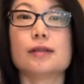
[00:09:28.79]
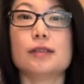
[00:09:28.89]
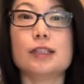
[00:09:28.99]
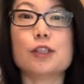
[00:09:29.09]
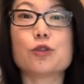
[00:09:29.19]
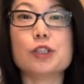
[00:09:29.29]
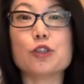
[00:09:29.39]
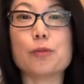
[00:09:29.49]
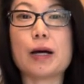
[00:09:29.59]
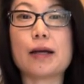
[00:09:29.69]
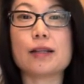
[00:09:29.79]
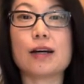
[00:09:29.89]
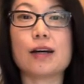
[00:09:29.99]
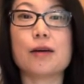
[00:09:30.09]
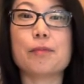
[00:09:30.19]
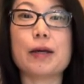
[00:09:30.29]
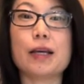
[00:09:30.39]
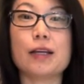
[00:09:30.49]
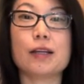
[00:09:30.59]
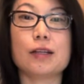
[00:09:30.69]
这所酒吧呢，
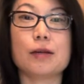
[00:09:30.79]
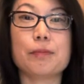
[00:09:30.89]
被